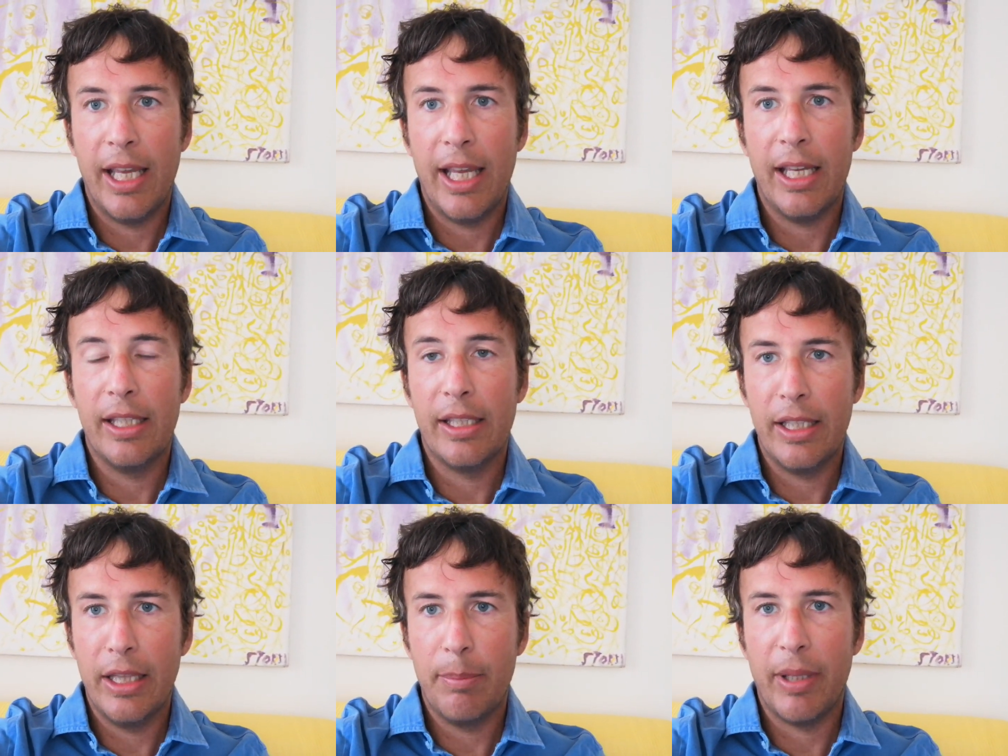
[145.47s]
e, e
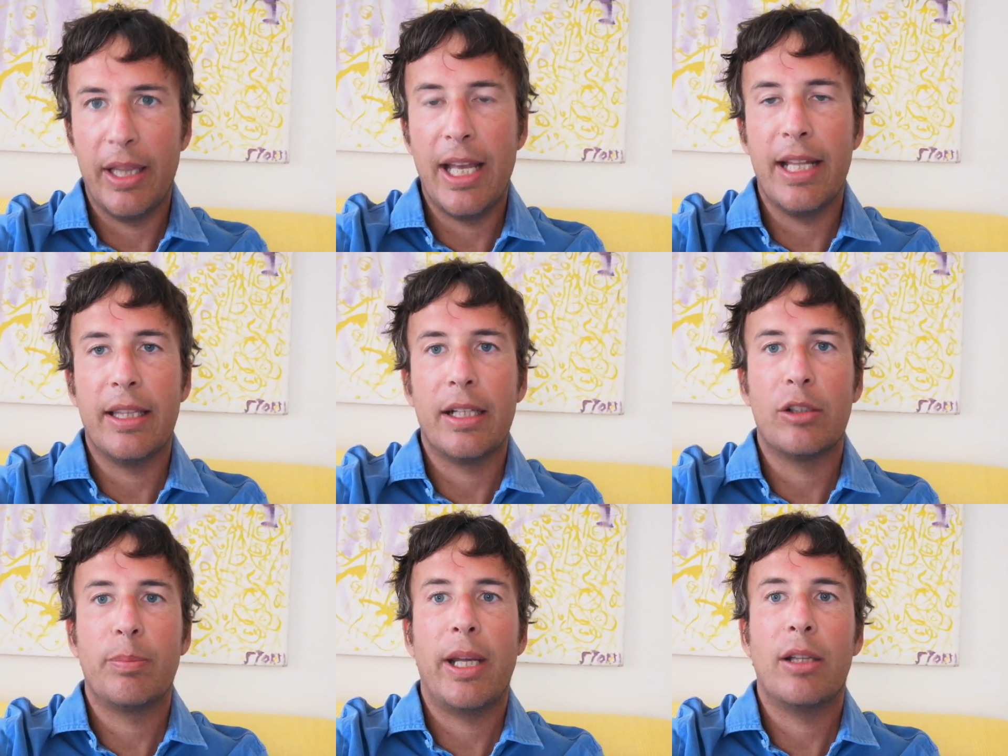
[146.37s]
indipendente
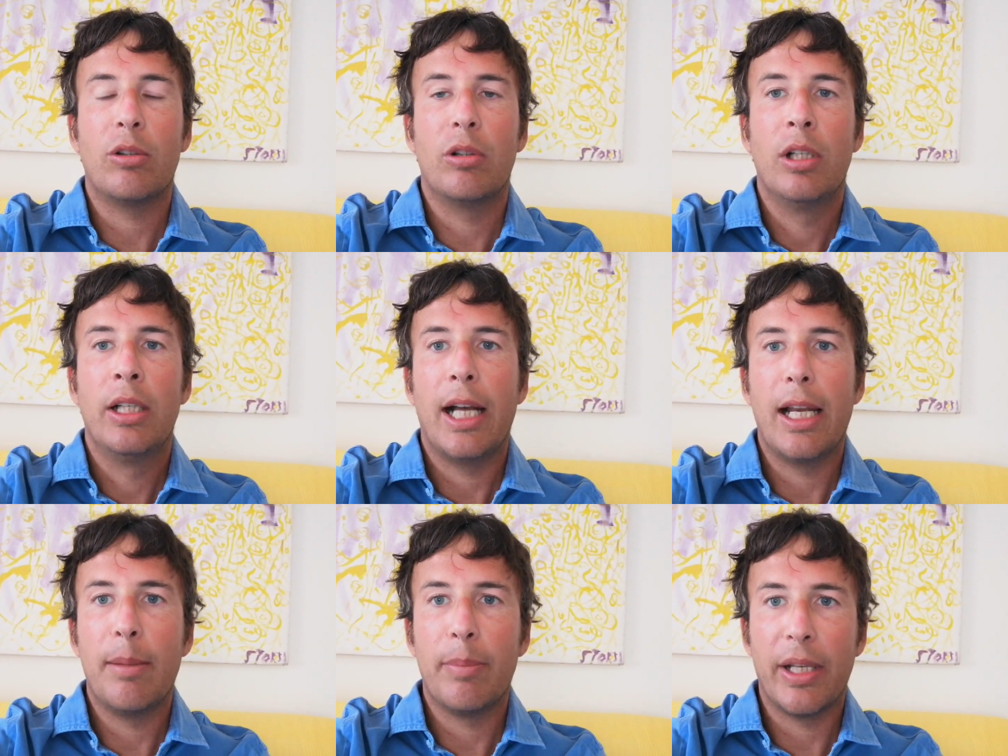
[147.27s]
rispetto
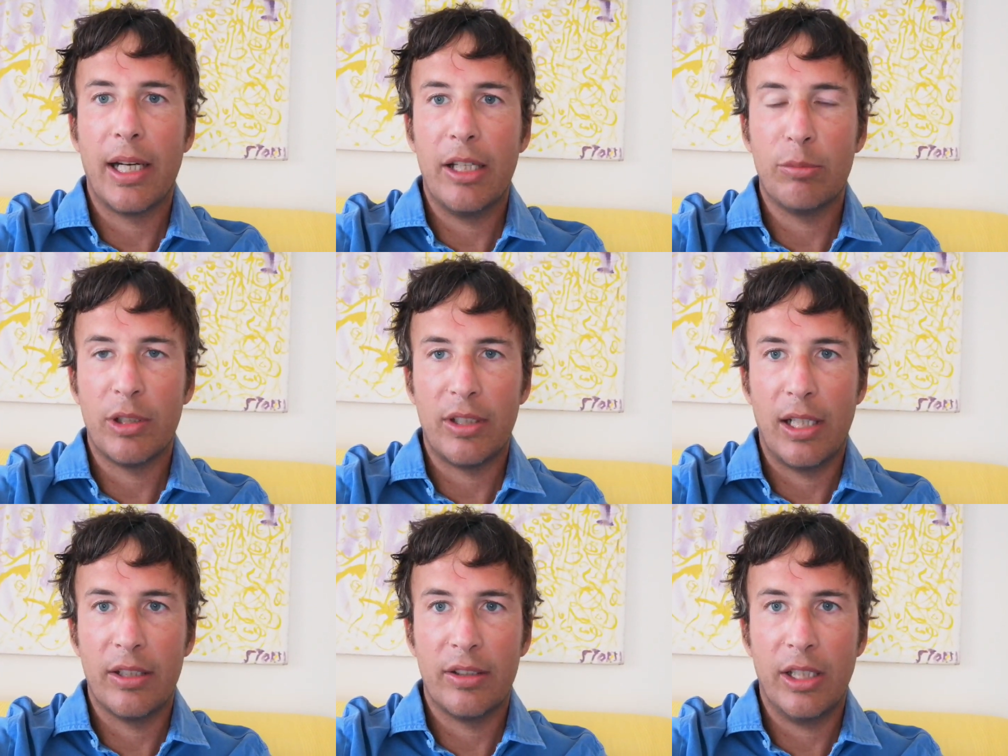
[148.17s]
all'imperialismo a
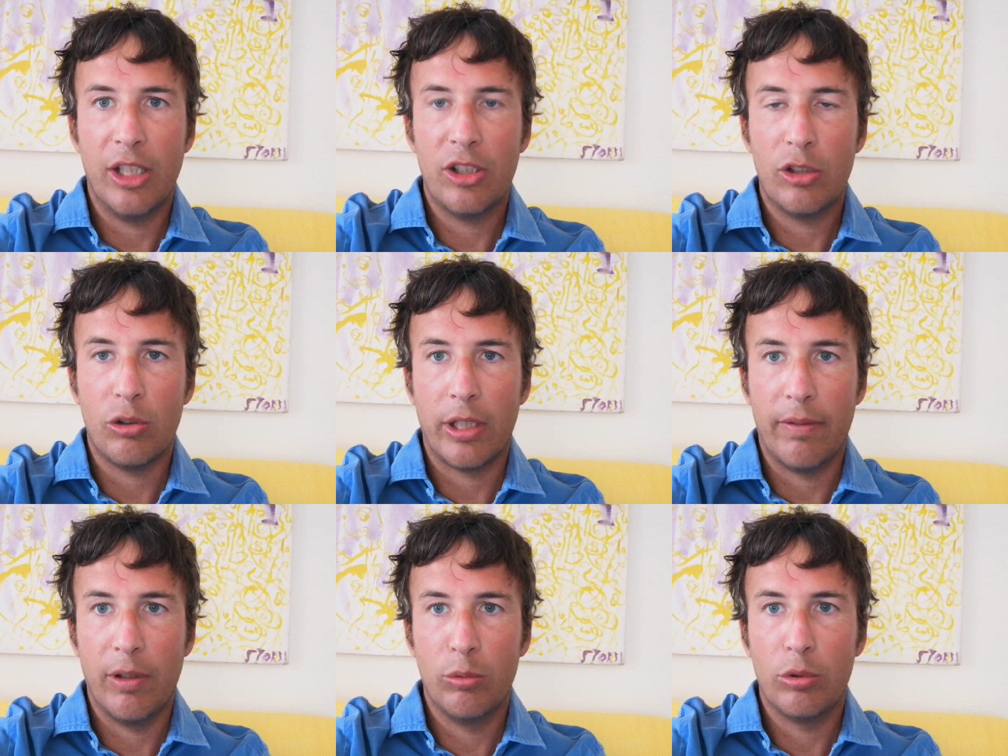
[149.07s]
stelle e strisce, ciò che
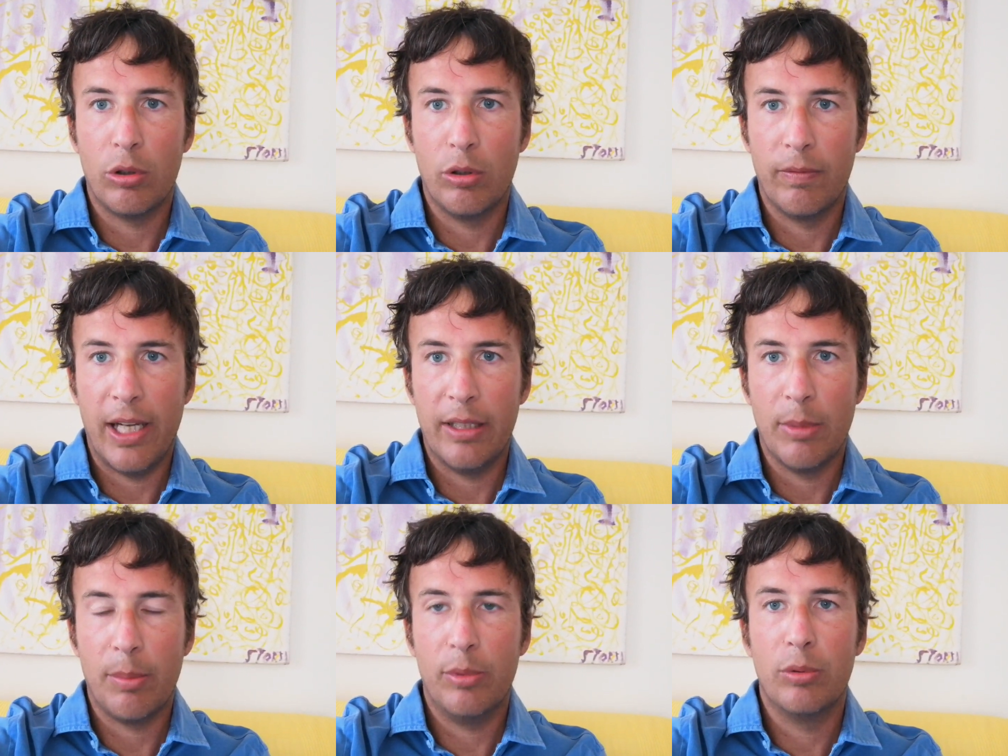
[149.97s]
è avvenuto con
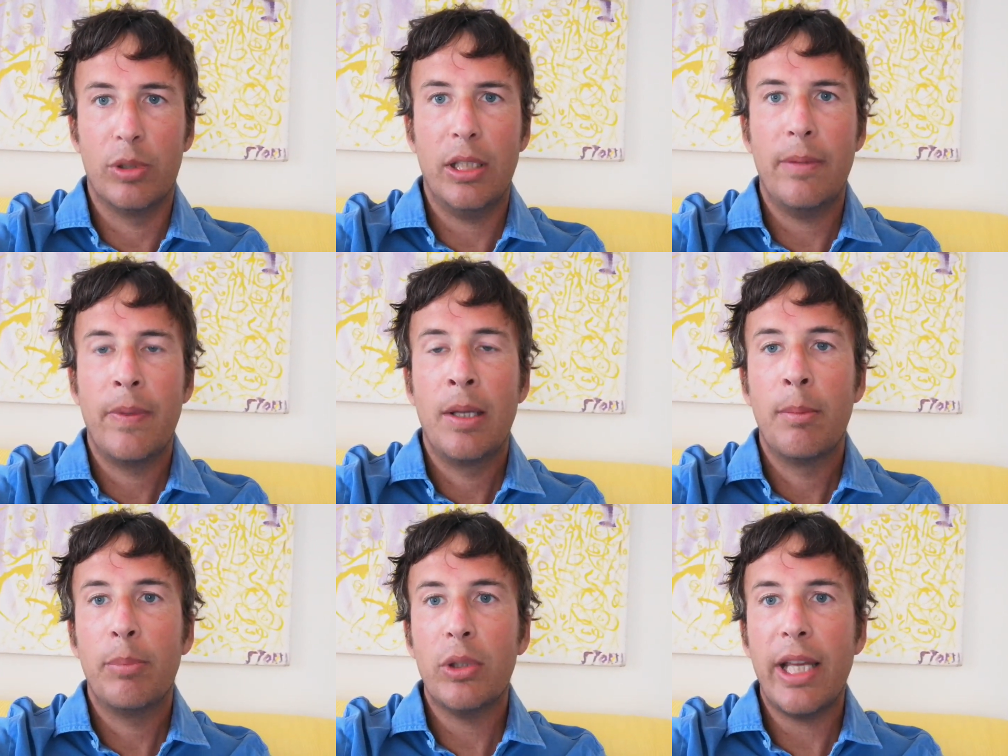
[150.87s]
Vladimir Putin,
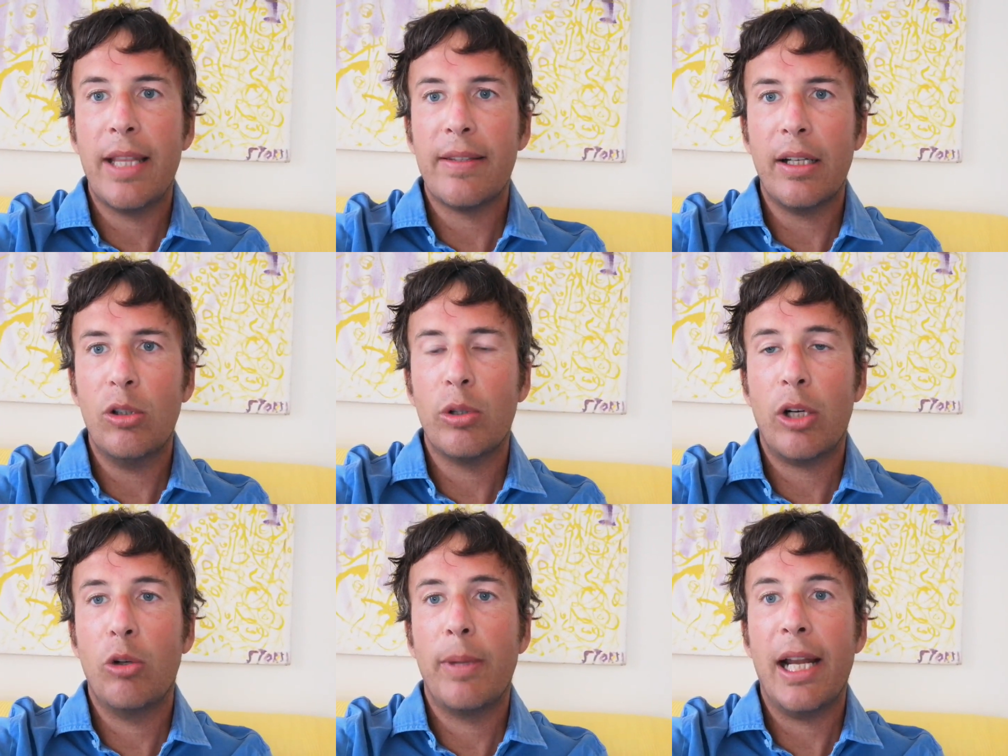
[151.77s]
potenze
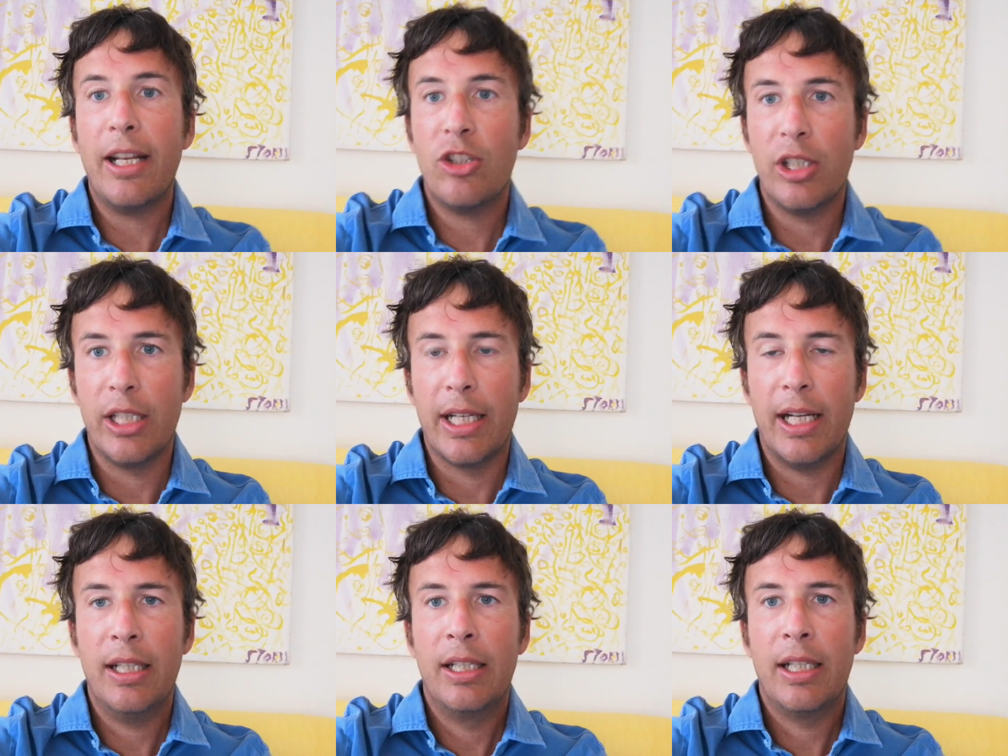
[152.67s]
ancora come la Cina